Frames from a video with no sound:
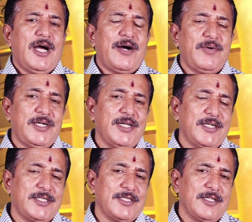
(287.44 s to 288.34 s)
அவிட்ட
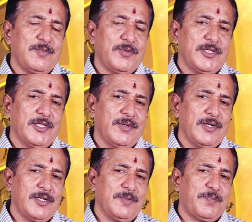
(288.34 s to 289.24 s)
நட்சத்திரம்
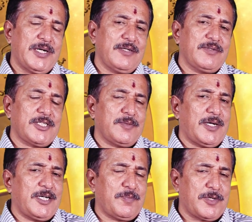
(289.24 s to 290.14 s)
பிறந்தவங்களுக்கு பண
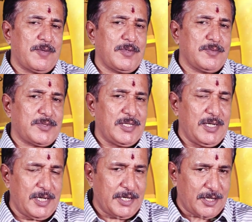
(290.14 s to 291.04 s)
விஷயமான ப்ராப்ளம்ஸ்
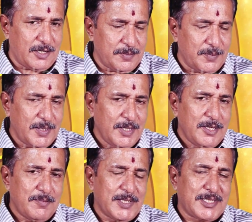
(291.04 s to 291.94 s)
இல்லைனாலும்
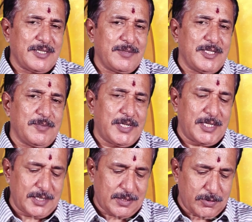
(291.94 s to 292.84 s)
மற்ற
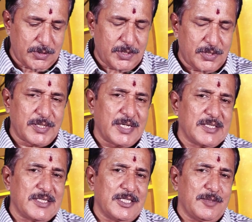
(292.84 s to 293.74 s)
விதமான கோர்ட்டு
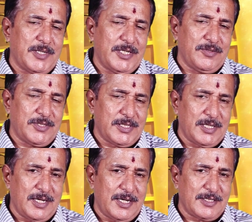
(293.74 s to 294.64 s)
கேஸு இந்த மாதிரி
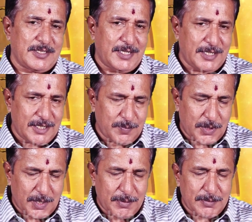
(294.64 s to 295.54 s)
விஷயத்துலலாம் சடன்
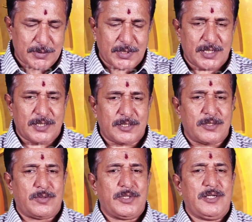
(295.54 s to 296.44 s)
ப்ராப்ளம்ஸ்
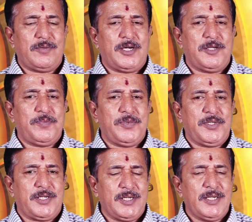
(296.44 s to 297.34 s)
வரக்கூடிய வாய்ப்பு
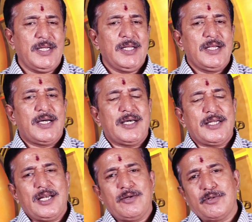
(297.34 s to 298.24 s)
இருக்குது
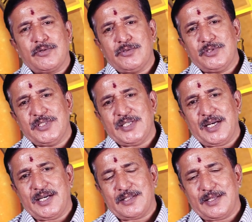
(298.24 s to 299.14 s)
அதனால் ஒரு கொஞ்சம்
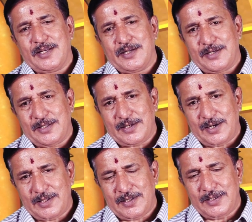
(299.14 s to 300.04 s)
ஜாகிரதையாக இருக்கிறது
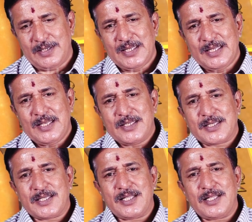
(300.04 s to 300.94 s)
நல்லது
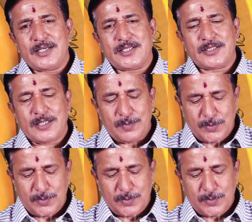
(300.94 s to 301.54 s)
சதய நட்சத்திரத்தில்